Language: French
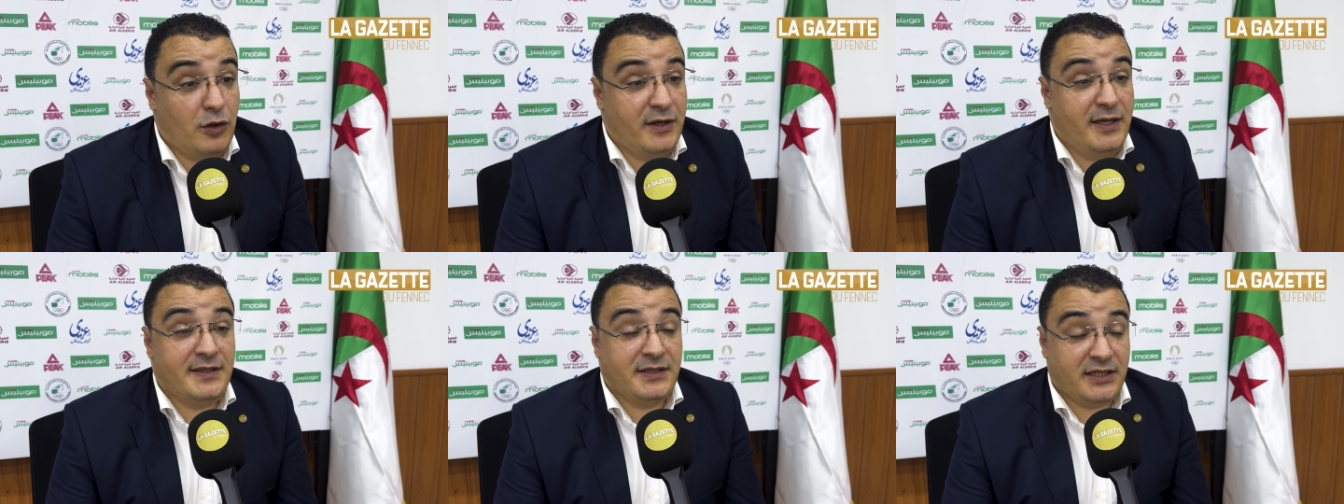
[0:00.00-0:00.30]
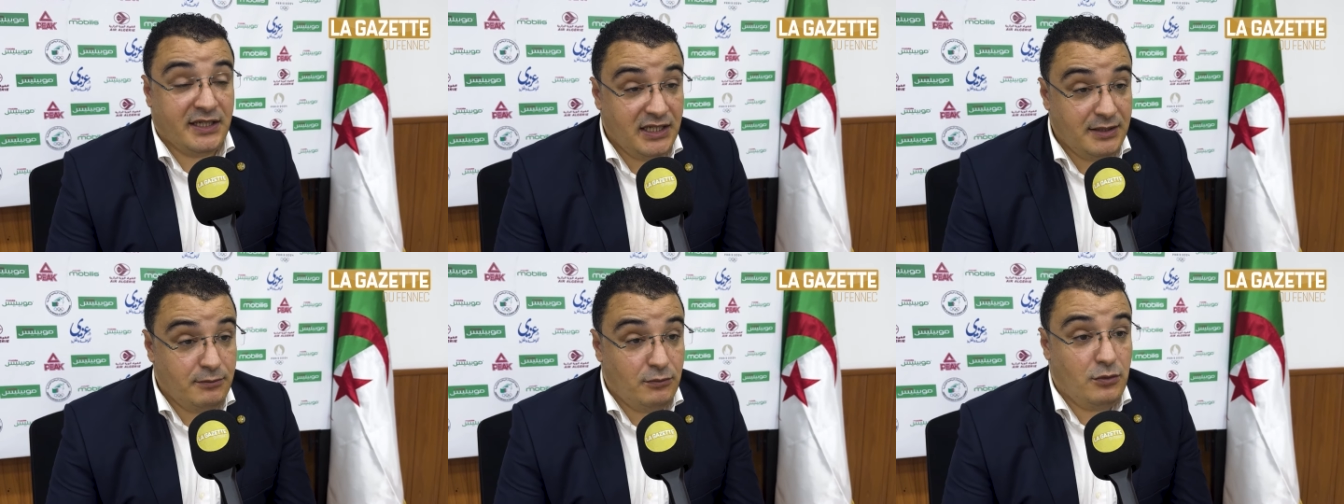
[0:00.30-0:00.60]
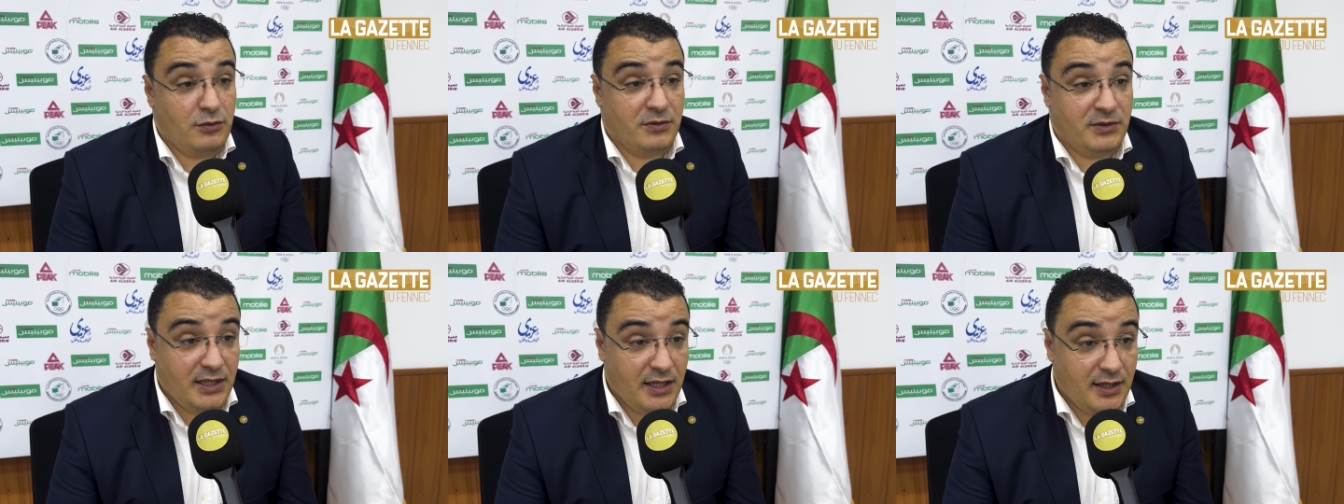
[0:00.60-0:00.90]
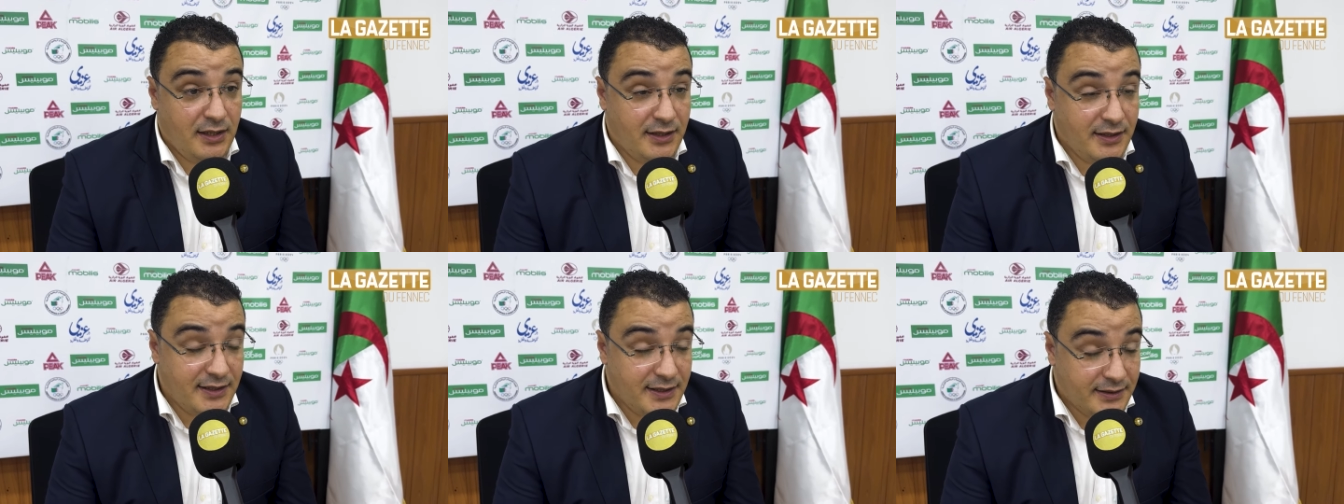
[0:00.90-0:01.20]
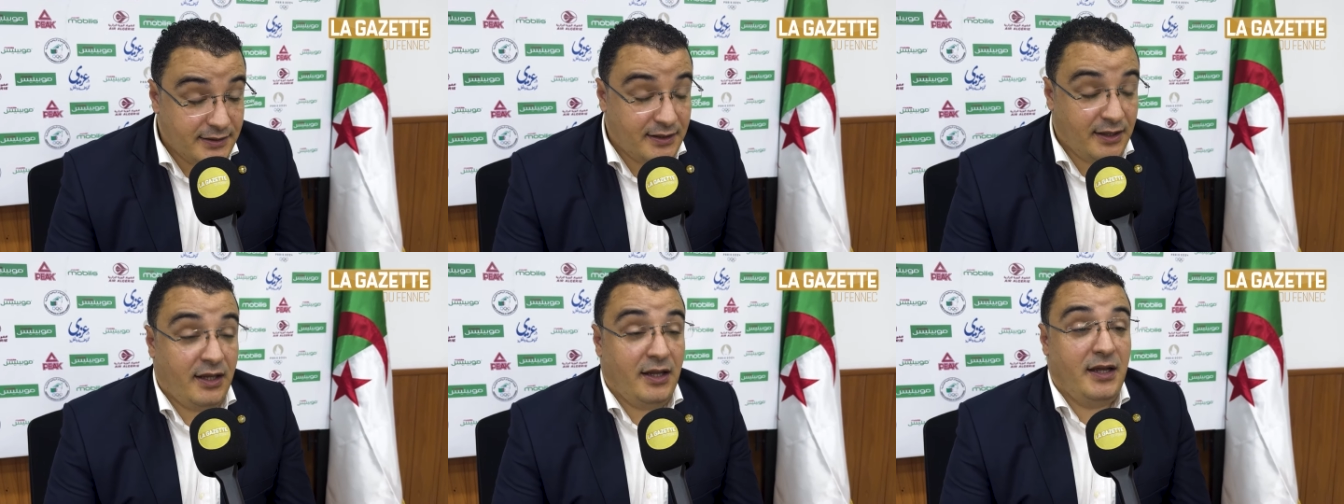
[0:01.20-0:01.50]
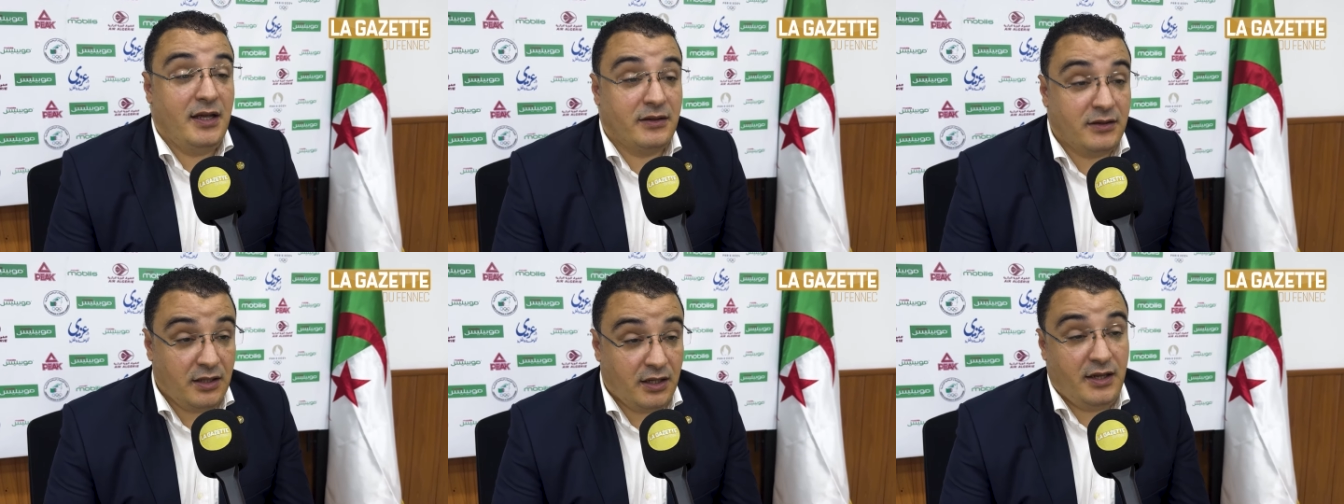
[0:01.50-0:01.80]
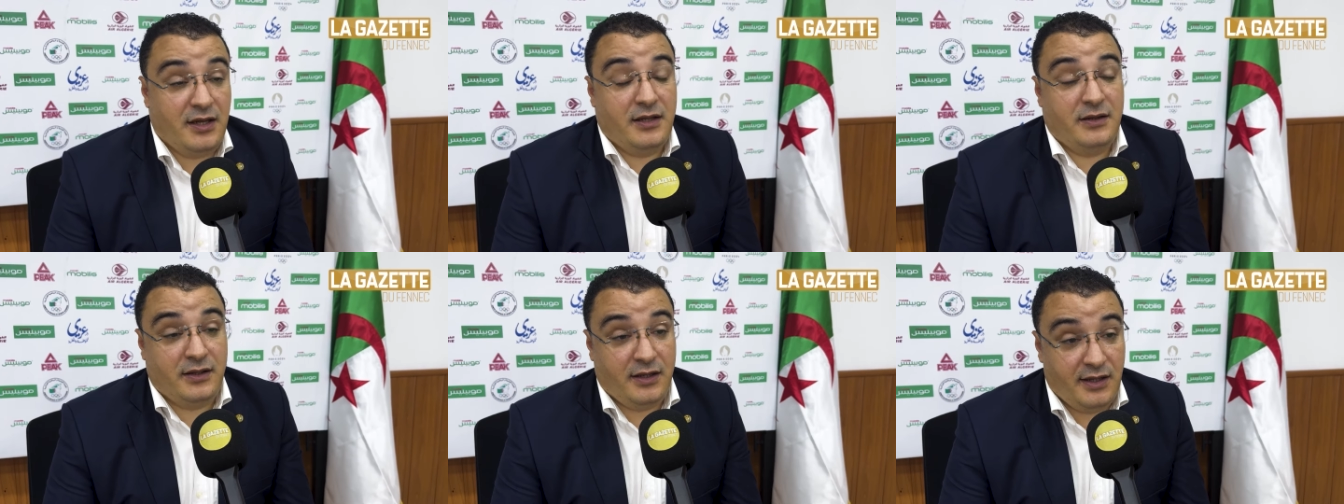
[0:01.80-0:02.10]
l'escrime mondial est très,
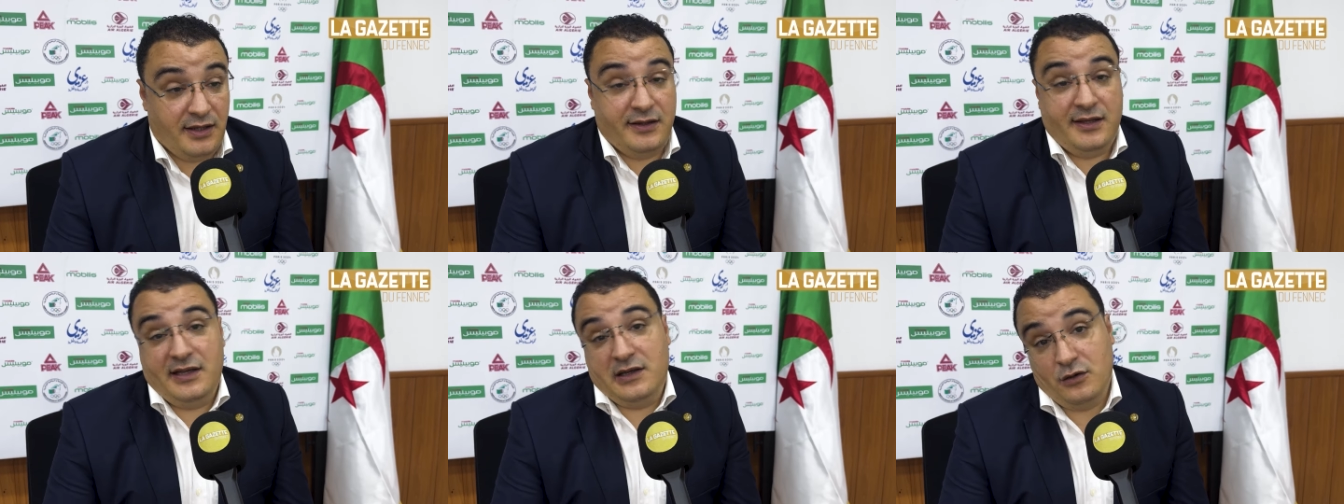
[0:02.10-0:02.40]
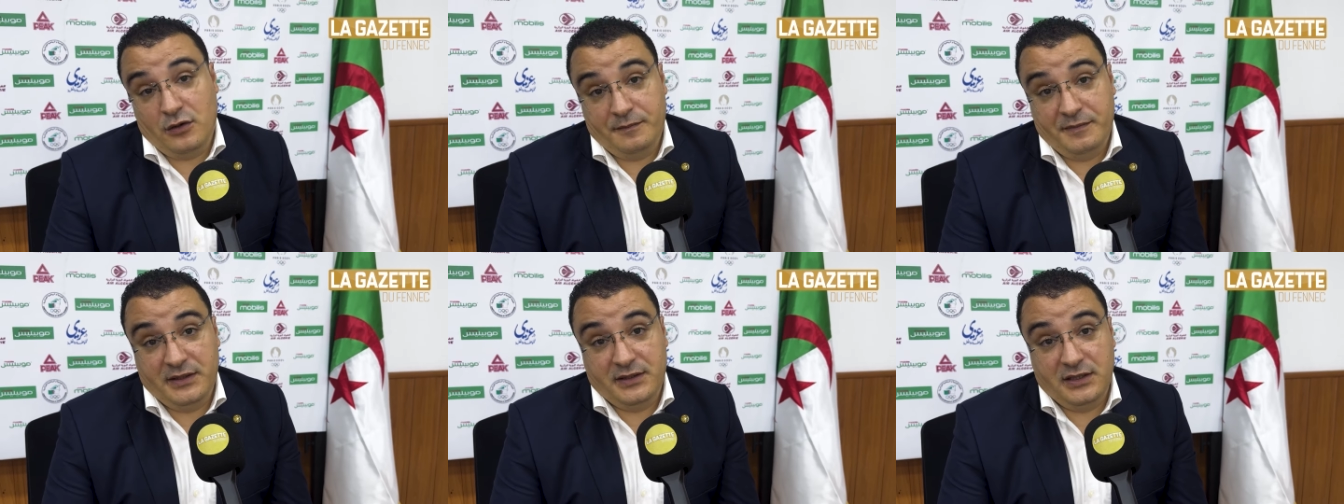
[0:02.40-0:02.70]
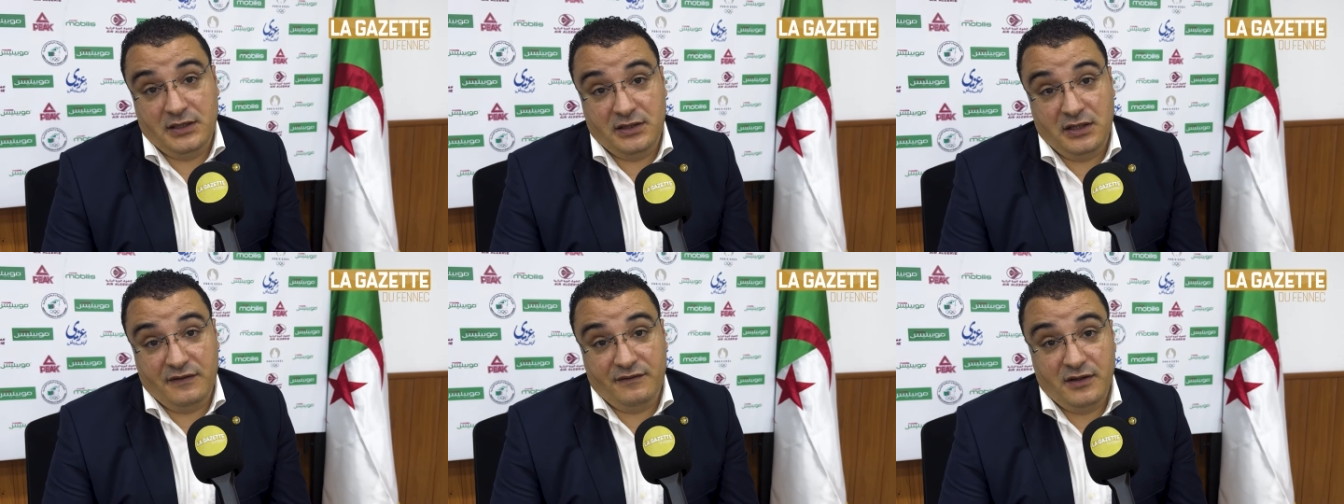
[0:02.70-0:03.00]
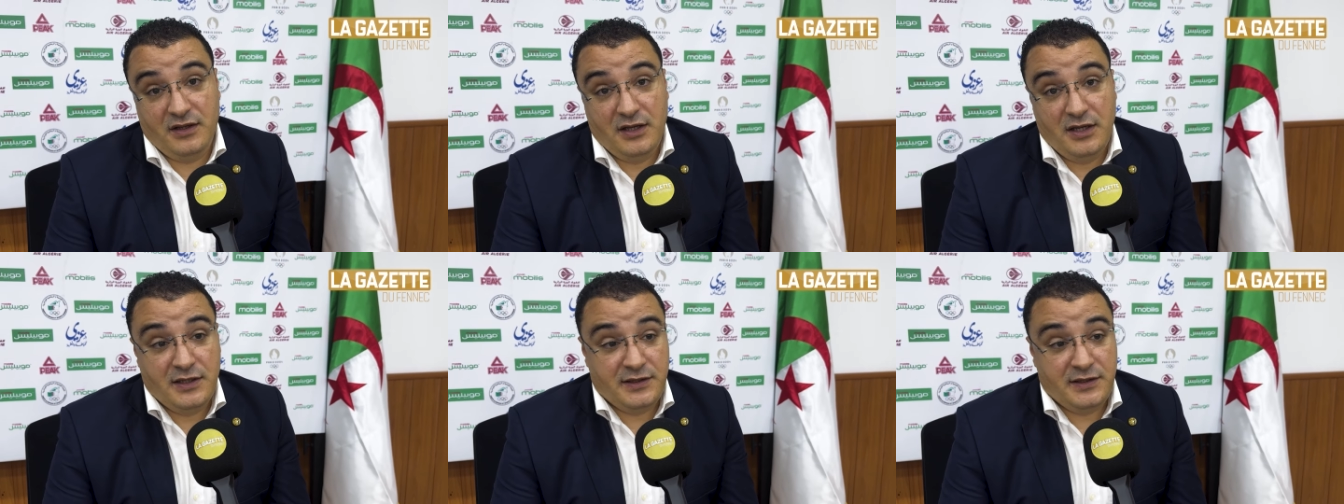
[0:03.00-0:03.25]
très, très, très compétitif.